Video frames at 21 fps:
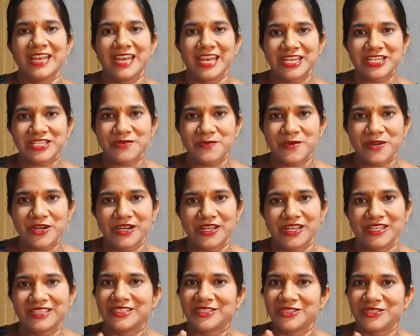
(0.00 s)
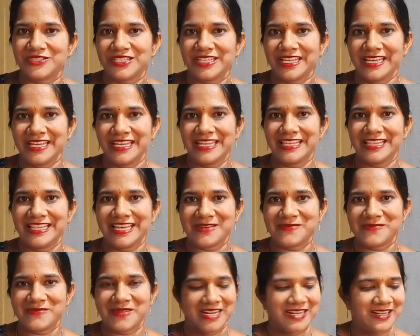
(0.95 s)
నెక్స్ట్ ప్రోడక్ట్ వచ్చి
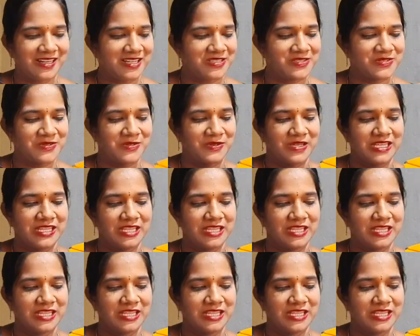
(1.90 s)
ఇదనమాట సో